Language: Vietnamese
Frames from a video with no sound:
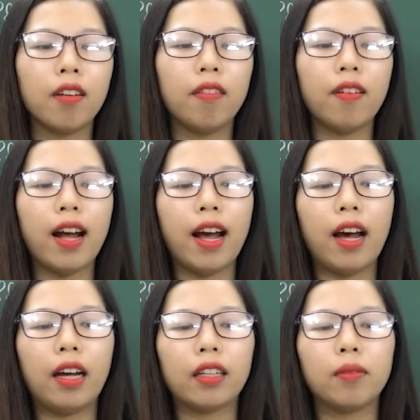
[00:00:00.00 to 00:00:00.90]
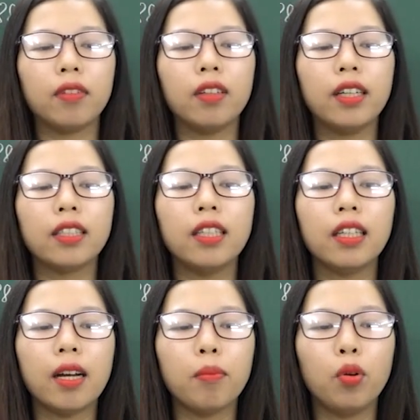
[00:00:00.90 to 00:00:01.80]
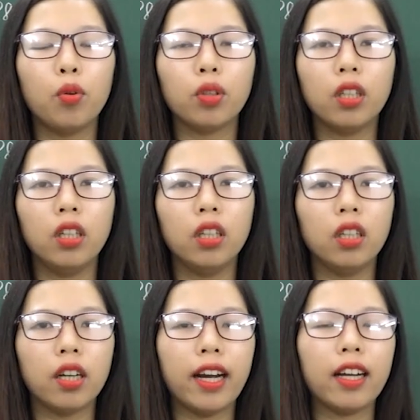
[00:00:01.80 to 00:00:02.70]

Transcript: Và người dân Nam Bộ thì